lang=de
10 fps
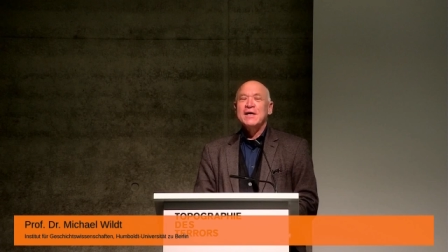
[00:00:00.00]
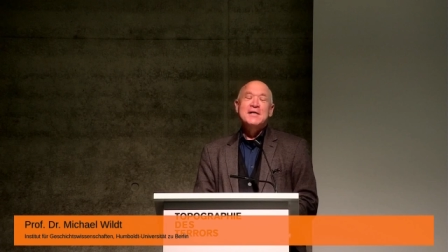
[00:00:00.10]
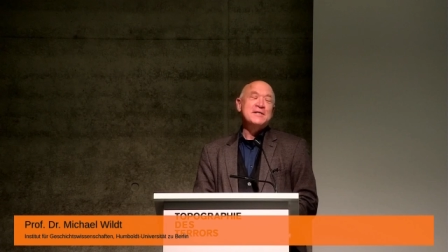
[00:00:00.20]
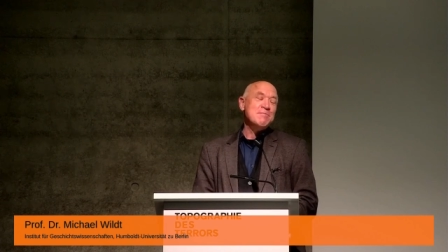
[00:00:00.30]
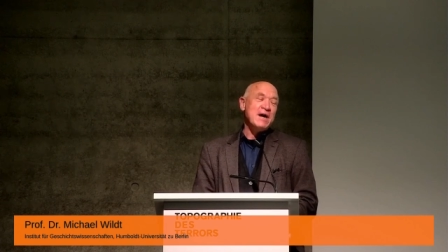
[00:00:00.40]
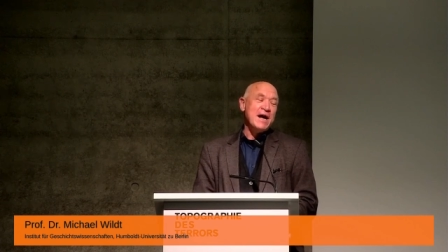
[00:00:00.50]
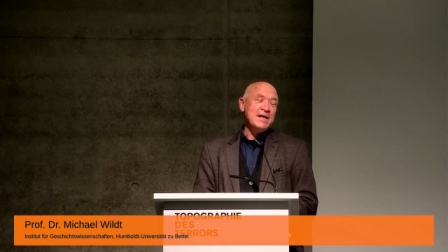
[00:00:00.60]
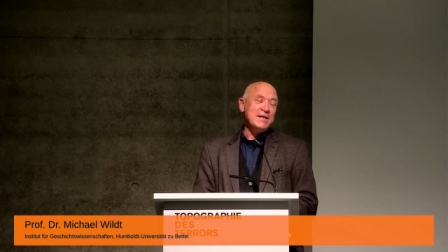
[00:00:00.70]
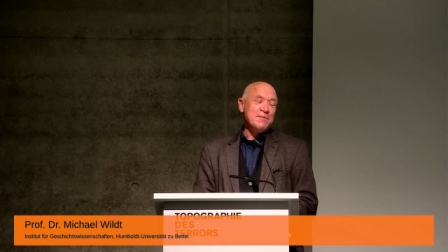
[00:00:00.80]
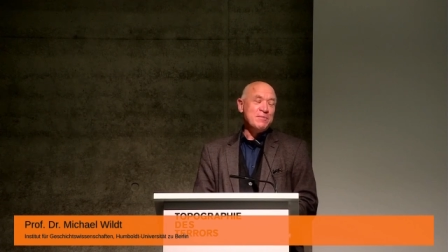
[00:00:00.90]
Denn es gibt
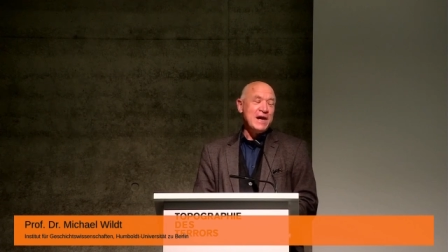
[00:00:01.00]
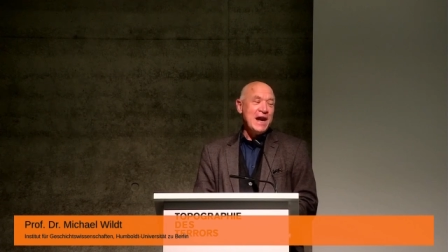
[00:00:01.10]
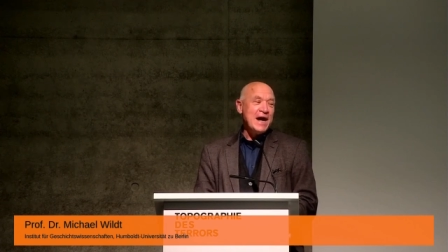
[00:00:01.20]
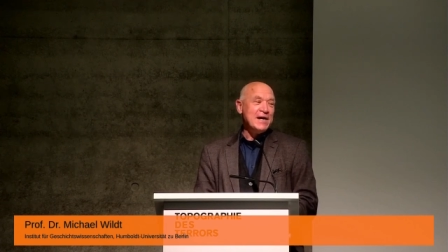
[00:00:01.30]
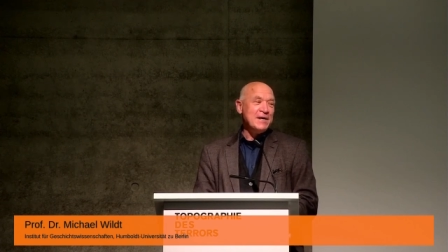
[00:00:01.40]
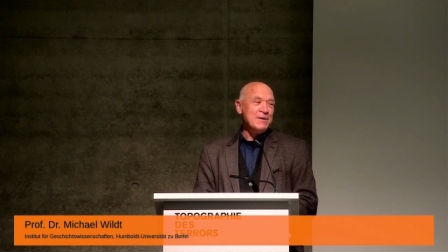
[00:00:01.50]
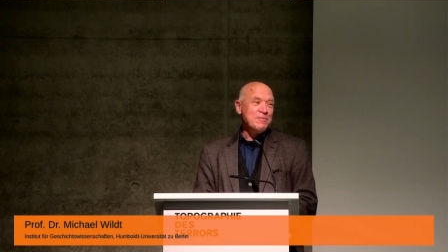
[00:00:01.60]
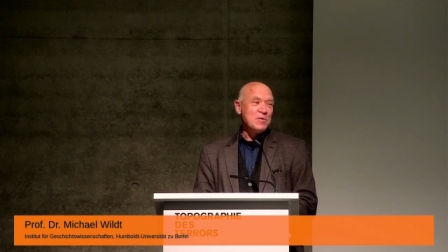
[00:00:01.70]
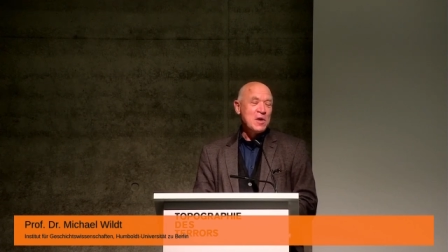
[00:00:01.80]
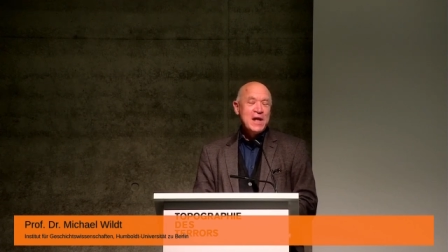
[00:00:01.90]
eine
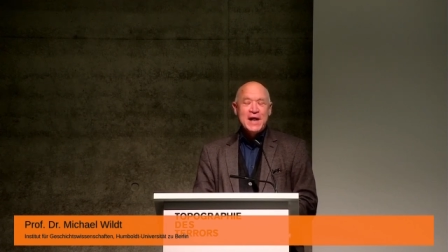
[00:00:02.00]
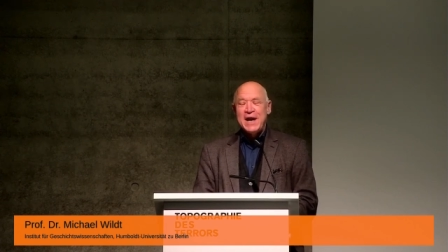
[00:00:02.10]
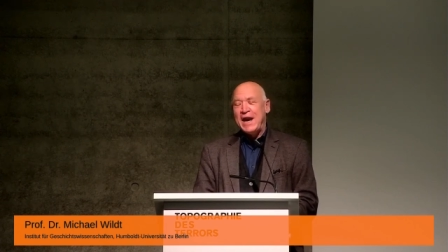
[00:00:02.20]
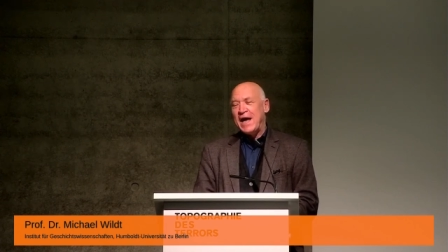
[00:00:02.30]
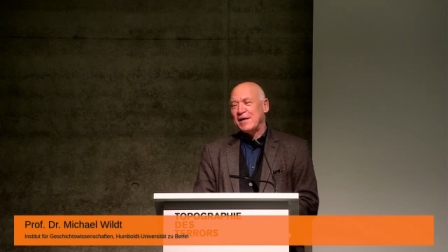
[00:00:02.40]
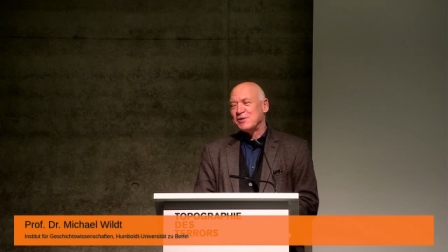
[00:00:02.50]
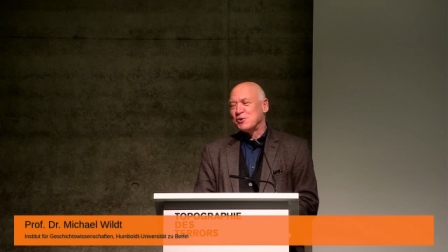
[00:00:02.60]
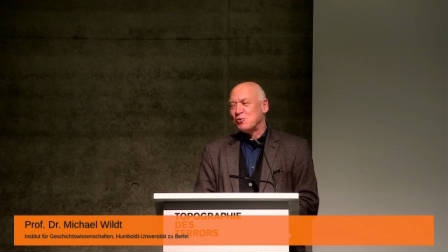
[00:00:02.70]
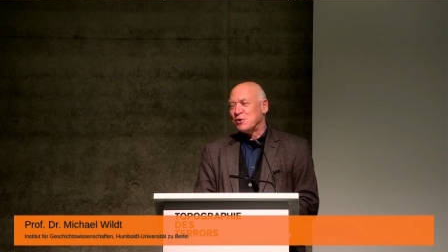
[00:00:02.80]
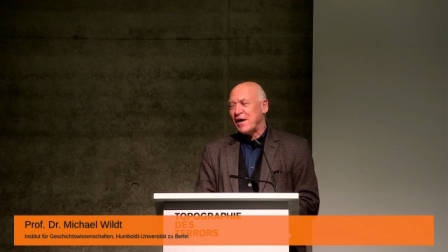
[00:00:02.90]
lange, lang
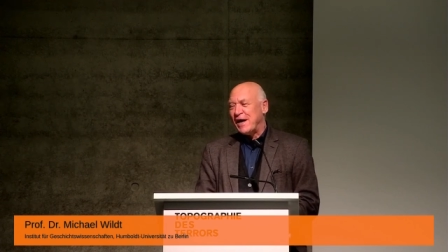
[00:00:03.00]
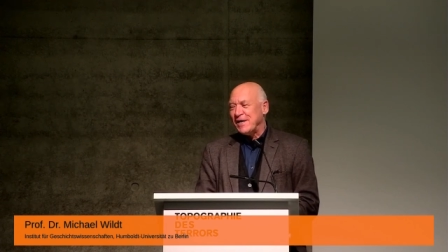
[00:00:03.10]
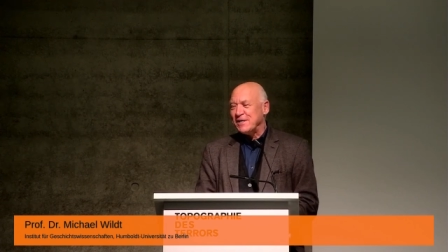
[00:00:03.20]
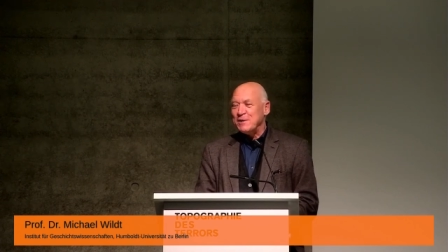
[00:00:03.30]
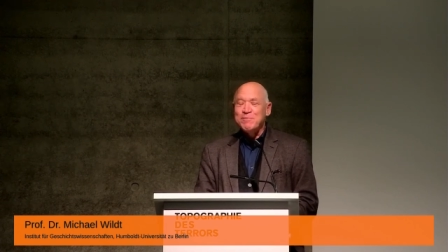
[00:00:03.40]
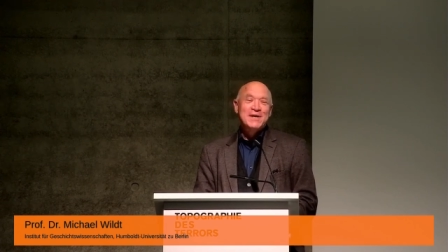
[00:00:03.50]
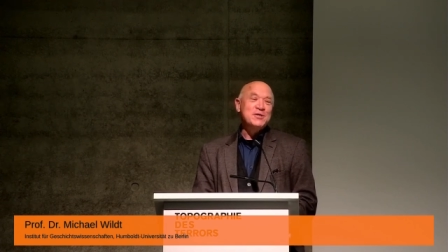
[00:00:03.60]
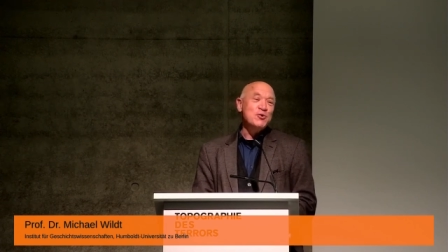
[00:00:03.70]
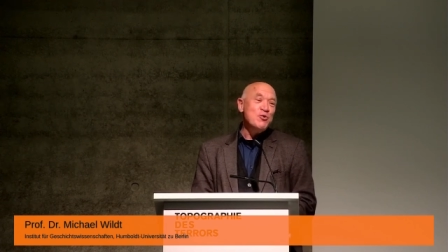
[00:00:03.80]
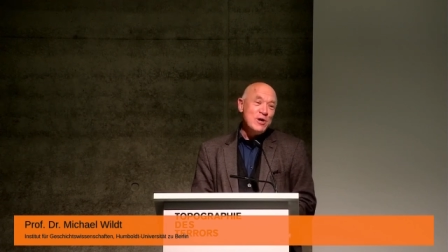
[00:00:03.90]
zurückreichende
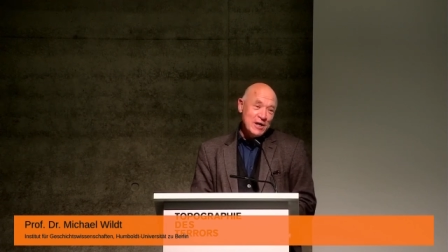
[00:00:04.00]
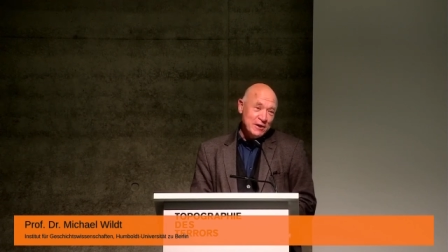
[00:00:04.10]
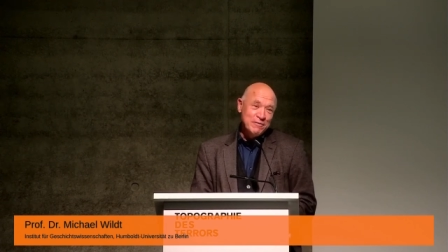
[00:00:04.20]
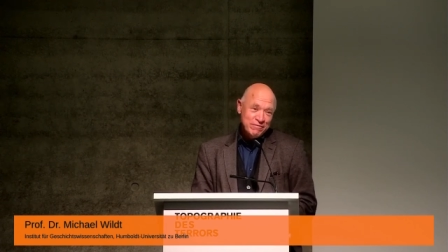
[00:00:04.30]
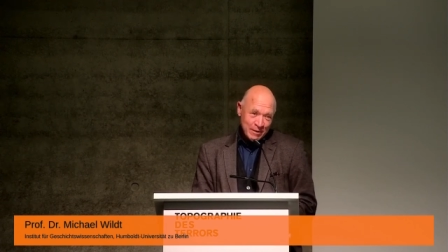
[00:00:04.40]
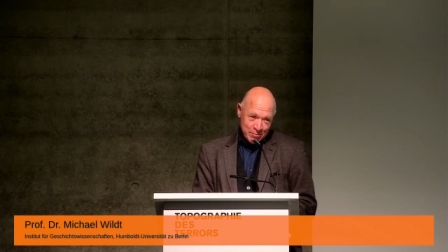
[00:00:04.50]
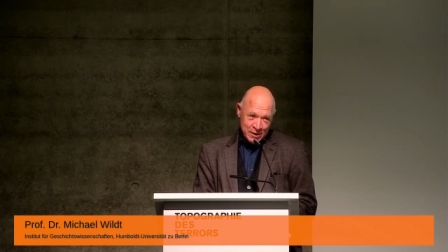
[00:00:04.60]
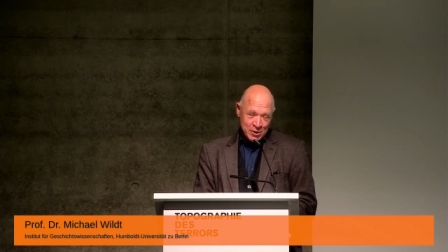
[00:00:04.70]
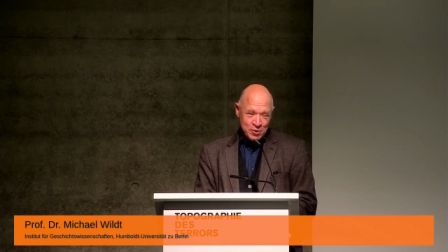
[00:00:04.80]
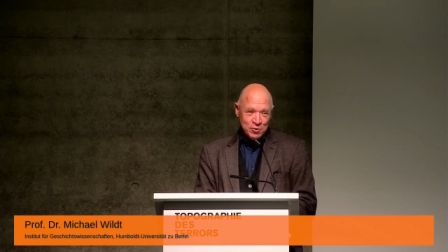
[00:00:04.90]
persönliche
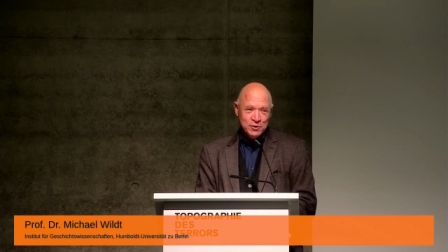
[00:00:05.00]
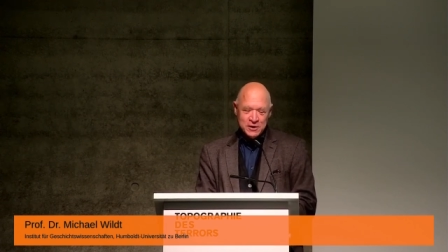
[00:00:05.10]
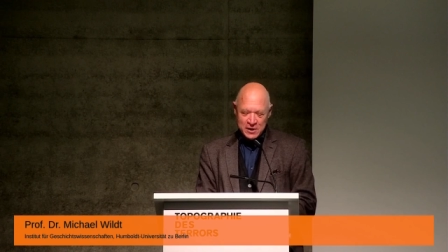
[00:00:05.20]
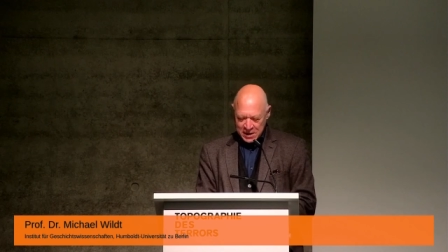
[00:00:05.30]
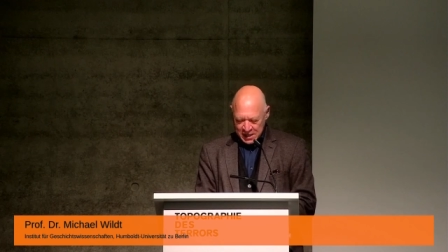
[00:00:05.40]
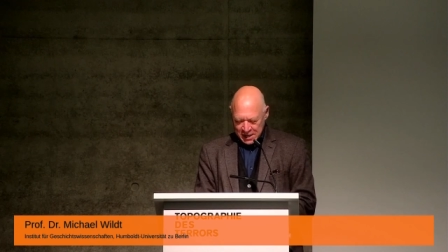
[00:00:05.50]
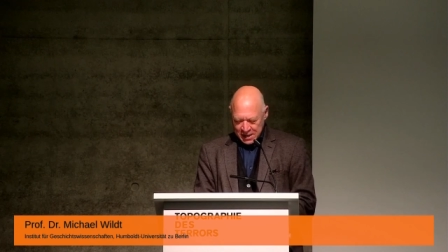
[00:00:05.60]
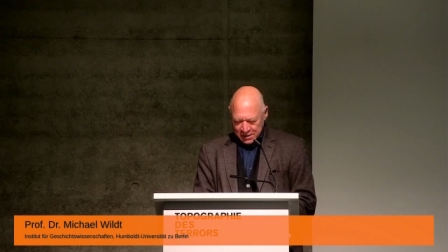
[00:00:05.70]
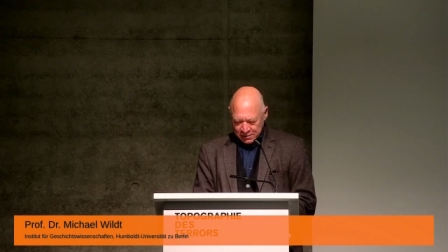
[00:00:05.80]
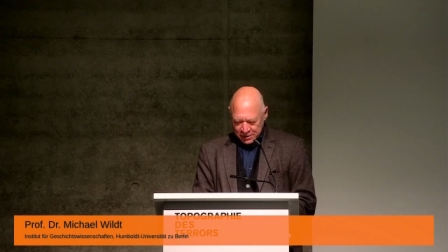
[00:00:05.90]
Verbindung.
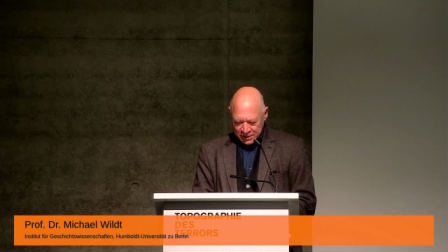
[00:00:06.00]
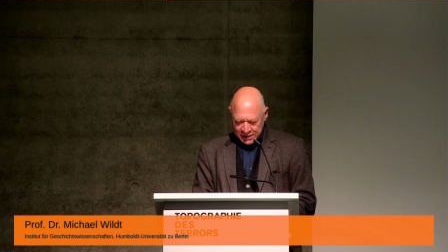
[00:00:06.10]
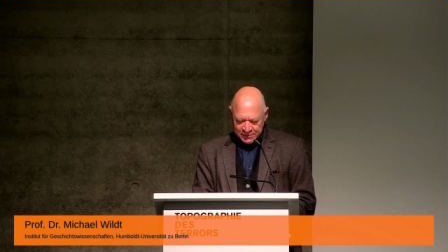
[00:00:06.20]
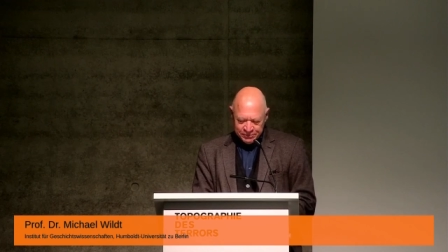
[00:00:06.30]
Und